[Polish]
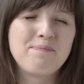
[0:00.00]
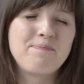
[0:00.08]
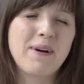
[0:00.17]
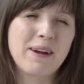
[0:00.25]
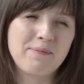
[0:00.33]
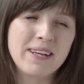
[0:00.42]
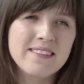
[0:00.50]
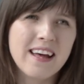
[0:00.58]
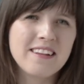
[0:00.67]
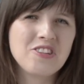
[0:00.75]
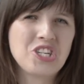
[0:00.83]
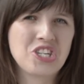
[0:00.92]

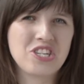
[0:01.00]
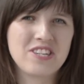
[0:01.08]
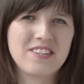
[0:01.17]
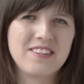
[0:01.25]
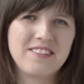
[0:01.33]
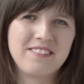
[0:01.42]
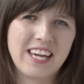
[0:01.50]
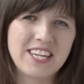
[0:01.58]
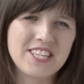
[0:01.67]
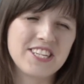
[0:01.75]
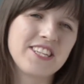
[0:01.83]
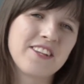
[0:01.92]
parmezan czy
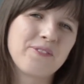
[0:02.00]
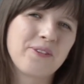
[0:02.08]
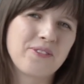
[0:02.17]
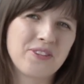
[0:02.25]
jakiś inny długo